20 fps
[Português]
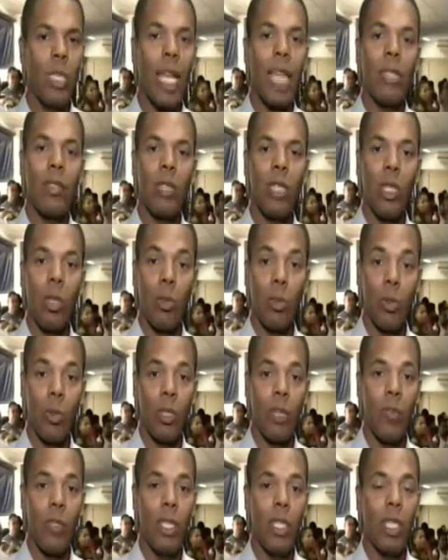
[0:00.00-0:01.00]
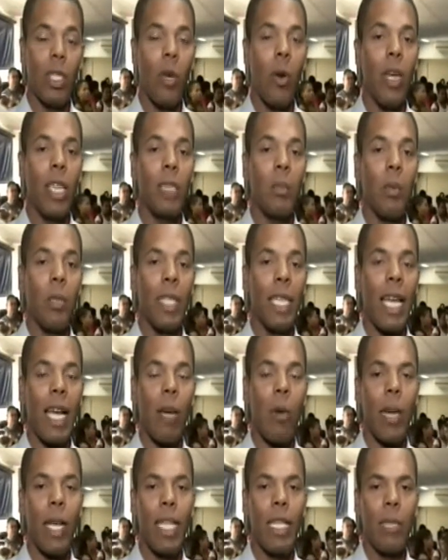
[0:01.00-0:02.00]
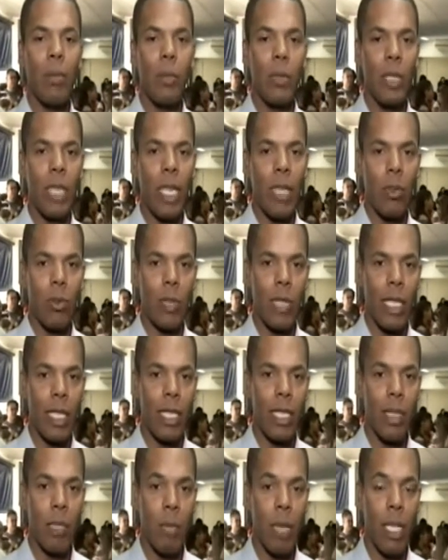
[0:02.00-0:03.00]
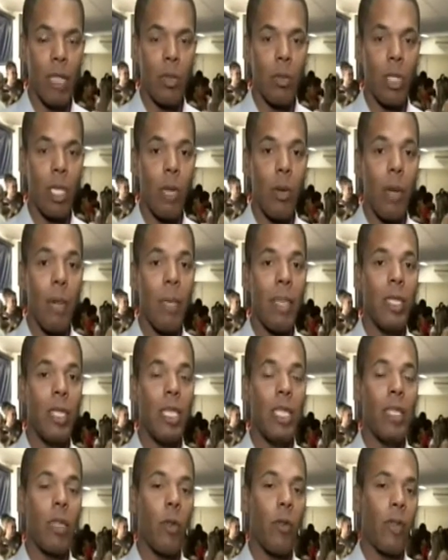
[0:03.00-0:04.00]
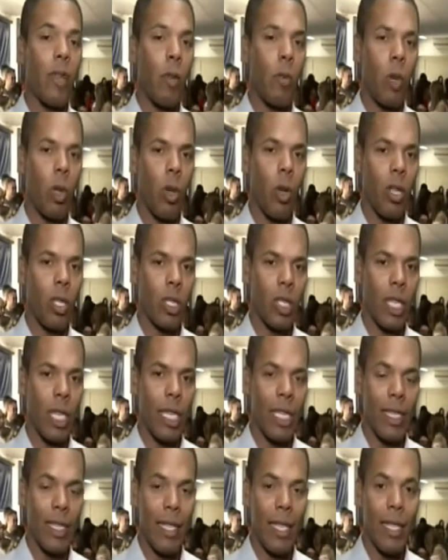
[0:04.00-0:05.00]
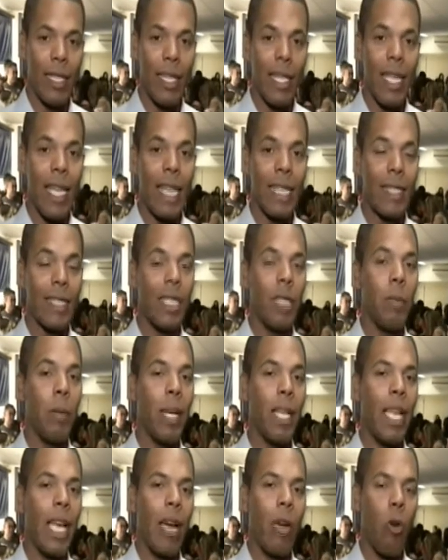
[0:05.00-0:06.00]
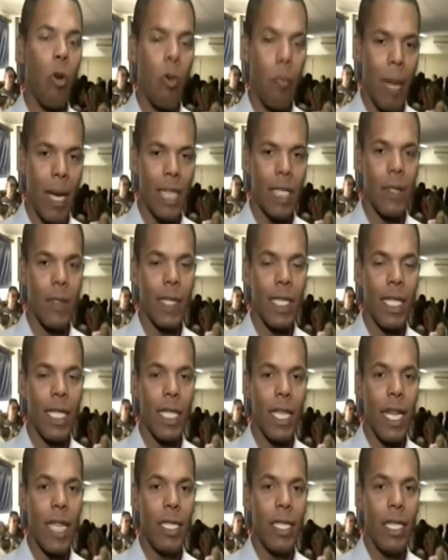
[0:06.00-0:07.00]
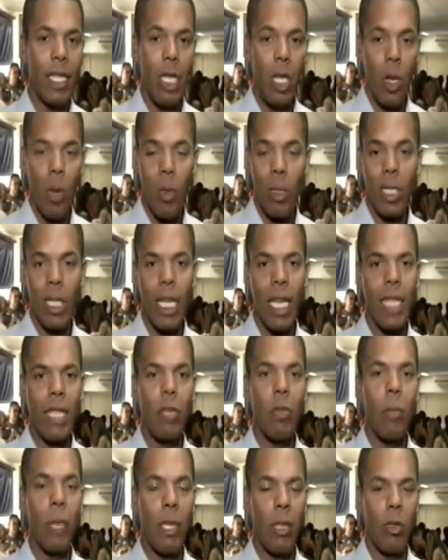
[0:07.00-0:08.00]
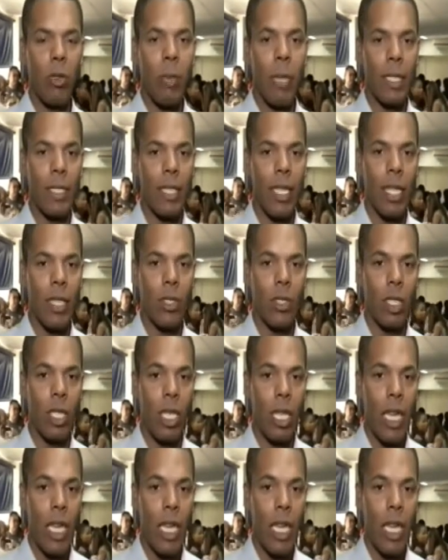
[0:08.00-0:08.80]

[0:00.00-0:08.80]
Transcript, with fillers: casos de conjuntivite correspondem a 40% dos atendimentos em uma emergência oftalmológica e tendem a se espalhar com mais facilidade com a chegada do período mais quente.